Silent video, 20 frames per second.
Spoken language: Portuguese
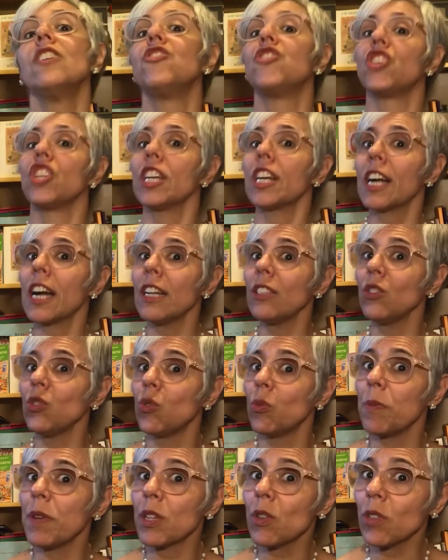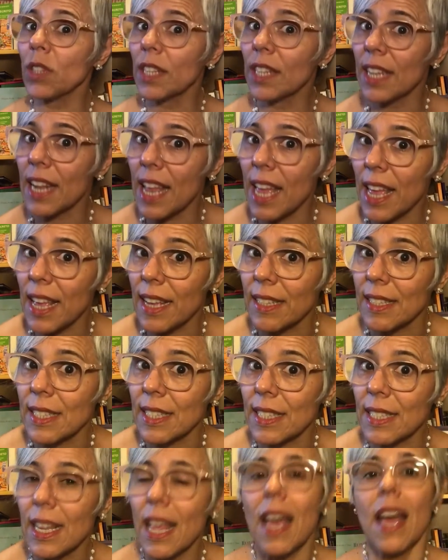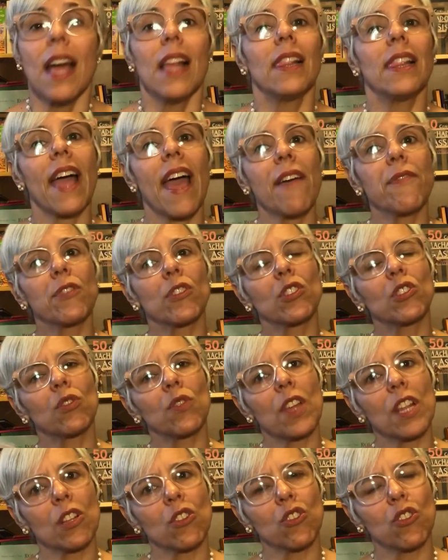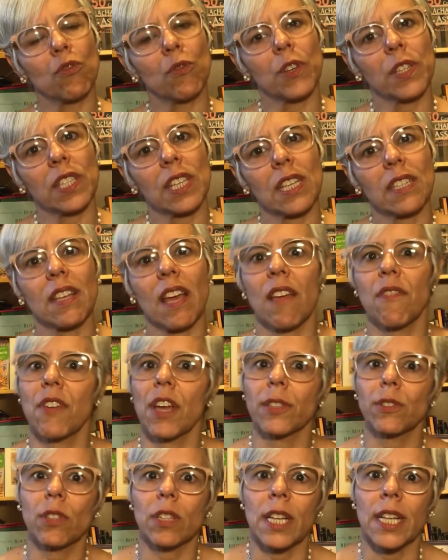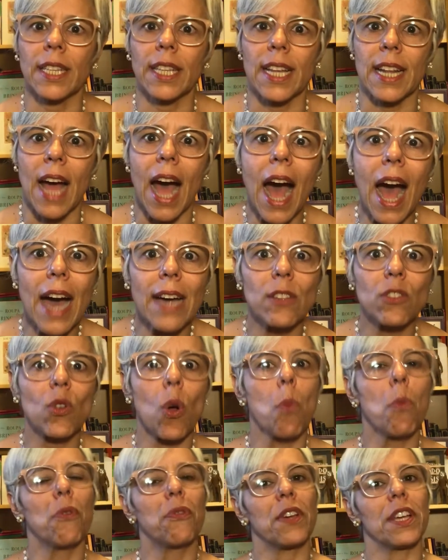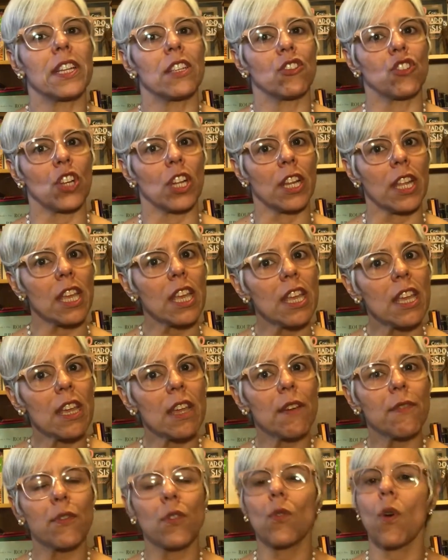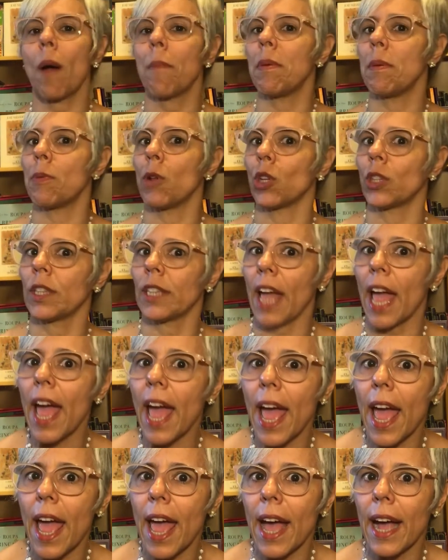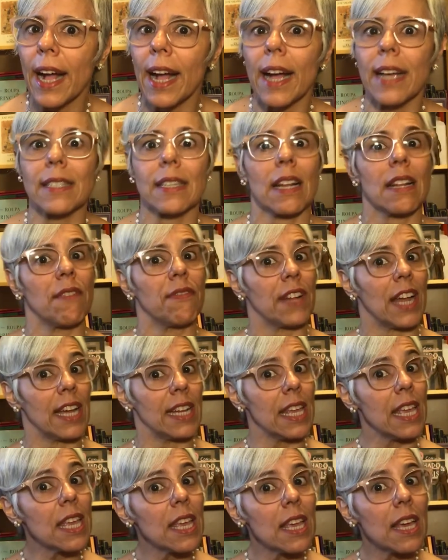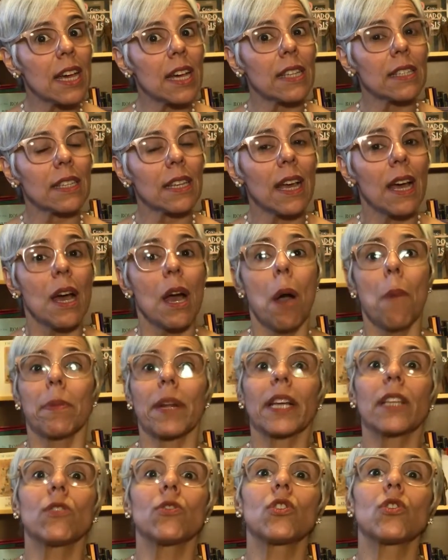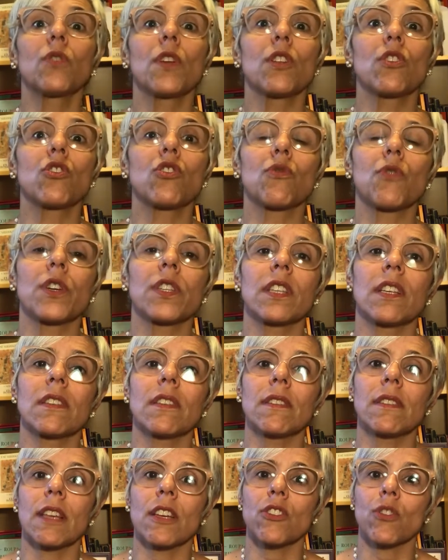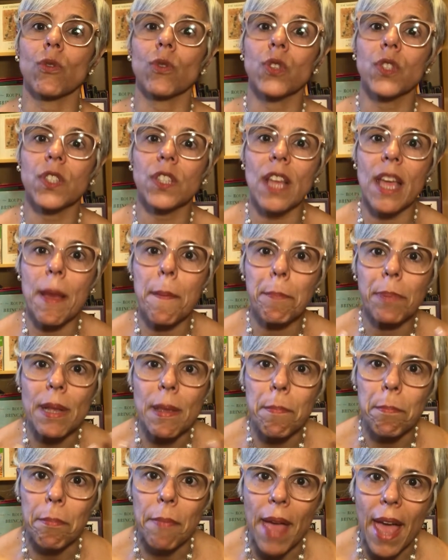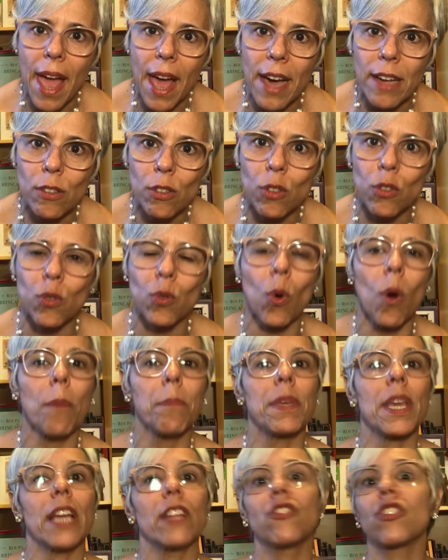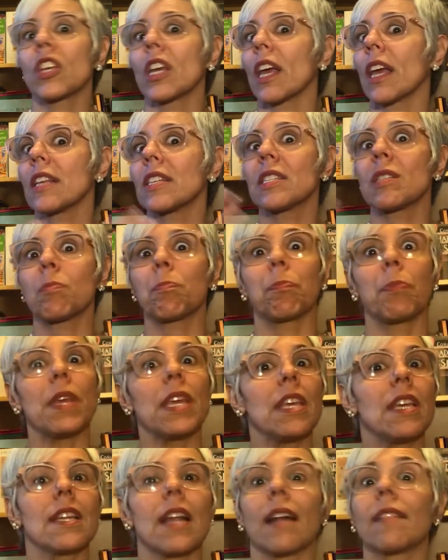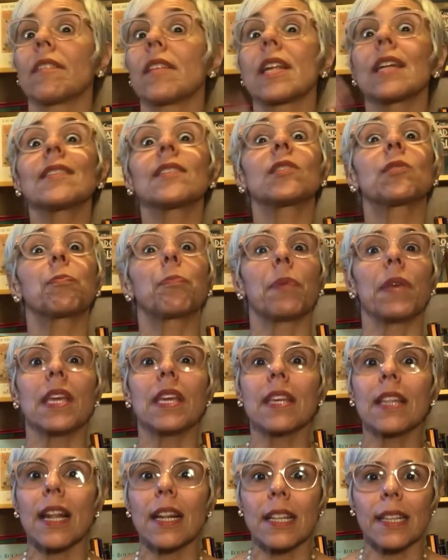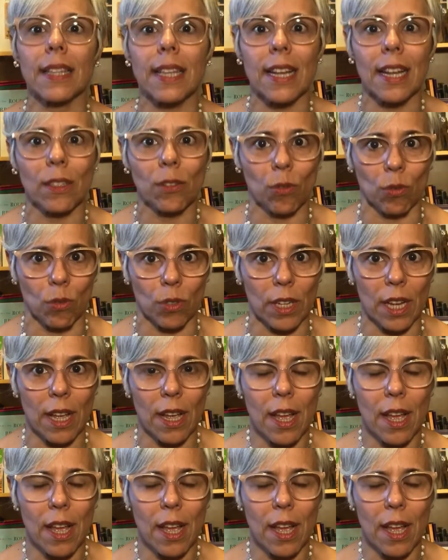Dica número 3. Leve os filhos de vocês a eventos literários, como feiras de livro, a bibliotecas, a livrarias, para que os filhos de vocês estejam sempre imersos num ambiente que respira, transpira literatura.